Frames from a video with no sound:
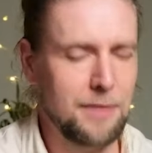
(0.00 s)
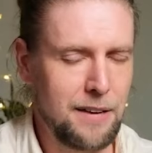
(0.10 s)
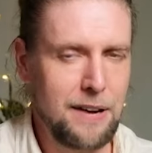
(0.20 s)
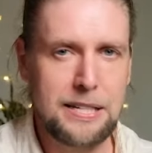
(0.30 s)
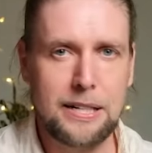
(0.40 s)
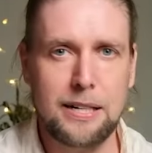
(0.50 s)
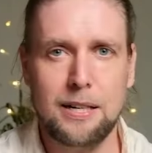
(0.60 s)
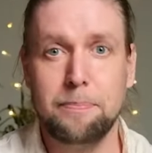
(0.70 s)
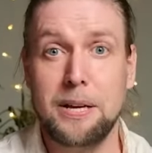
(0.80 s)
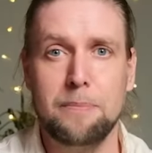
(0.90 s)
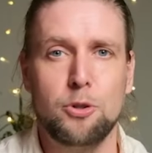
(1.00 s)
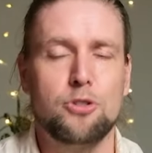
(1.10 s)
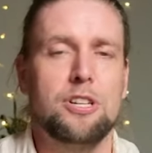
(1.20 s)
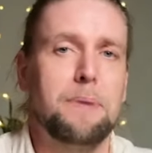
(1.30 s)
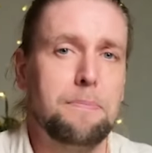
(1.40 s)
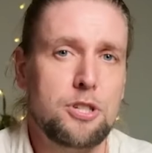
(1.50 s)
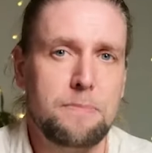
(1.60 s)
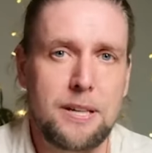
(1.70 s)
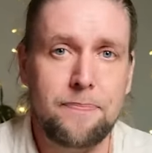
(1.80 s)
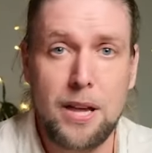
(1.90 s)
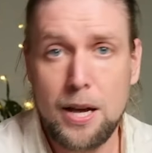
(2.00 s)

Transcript: давайте-ка по ним тоже и пробежимся.